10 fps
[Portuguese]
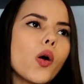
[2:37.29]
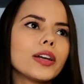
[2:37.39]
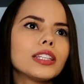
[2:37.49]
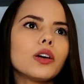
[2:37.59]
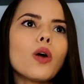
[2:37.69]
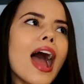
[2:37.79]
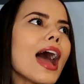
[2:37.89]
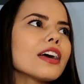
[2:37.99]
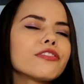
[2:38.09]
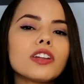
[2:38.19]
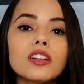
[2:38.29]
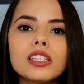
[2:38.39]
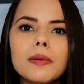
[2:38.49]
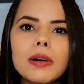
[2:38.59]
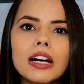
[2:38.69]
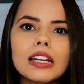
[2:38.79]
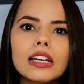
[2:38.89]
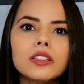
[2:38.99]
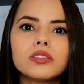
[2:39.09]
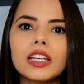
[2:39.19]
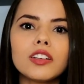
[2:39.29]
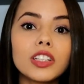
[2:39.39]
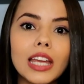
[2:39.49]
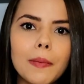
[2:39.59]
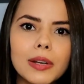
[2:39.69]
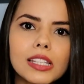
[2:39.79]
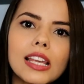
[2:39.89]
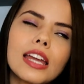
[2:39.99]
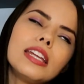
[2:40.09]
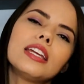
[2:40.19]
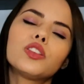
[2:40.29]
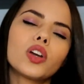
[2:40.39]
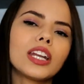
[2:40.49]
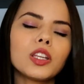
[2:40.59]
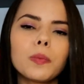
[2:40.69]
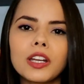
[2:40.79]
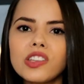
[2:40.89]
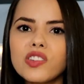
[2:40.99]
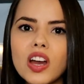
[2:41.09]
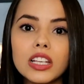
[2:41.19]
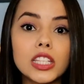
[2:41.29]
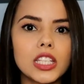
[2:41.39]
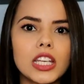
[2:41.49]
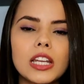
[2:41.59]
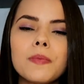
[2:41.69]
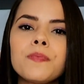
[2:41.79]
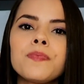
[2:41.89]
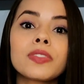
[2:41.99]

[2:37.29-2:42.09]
ou então, ah, final de semana não tenho ninguém para sair, tô querendo ir pra New York City.